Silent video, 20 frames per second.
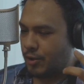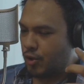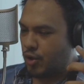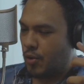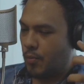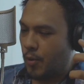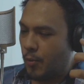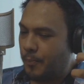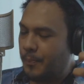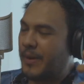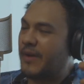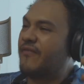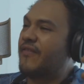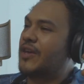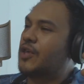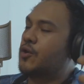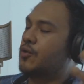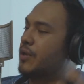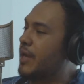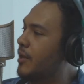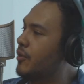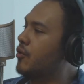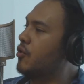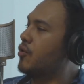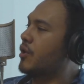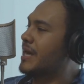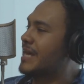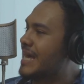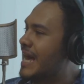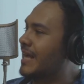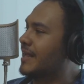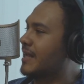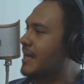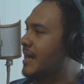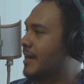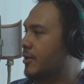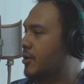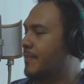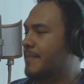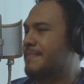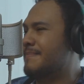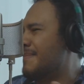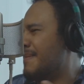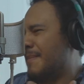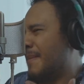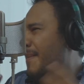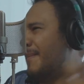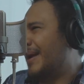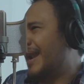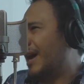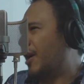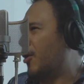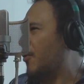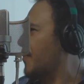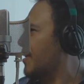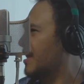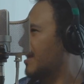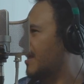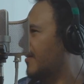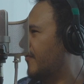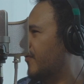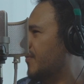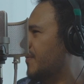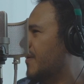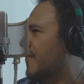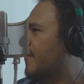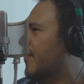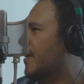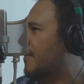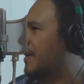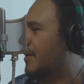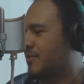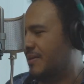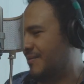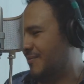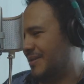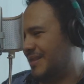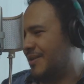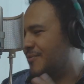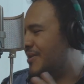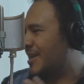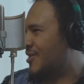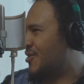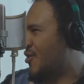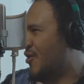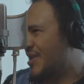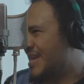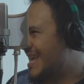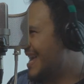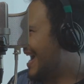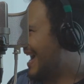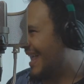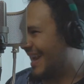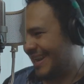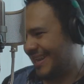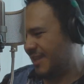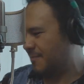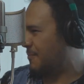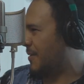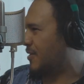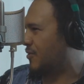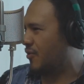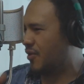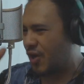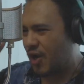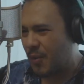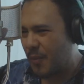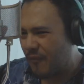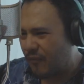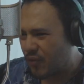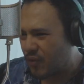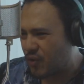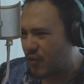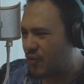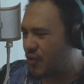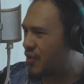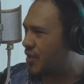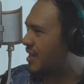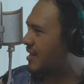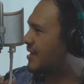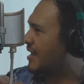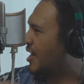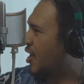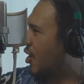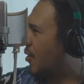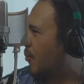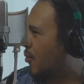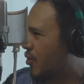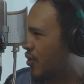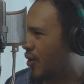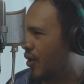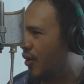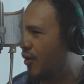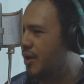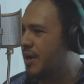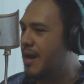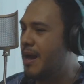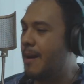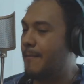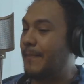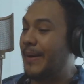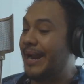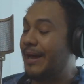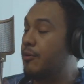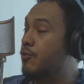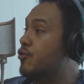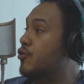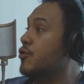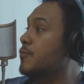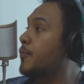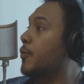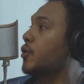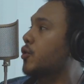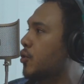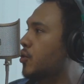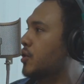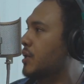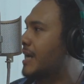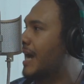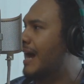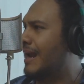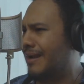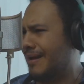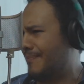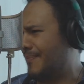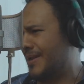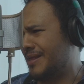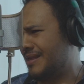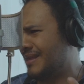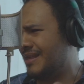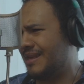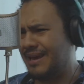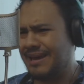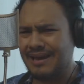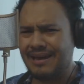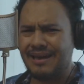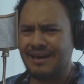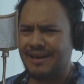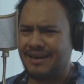como perfeccionando lo que ya hacía, ¿no? a la comedia de forma enferma. O sea, güey, tengo una teoría al respecto de cómo funciona un chiste y cómo no para un grupo social. Aprendí de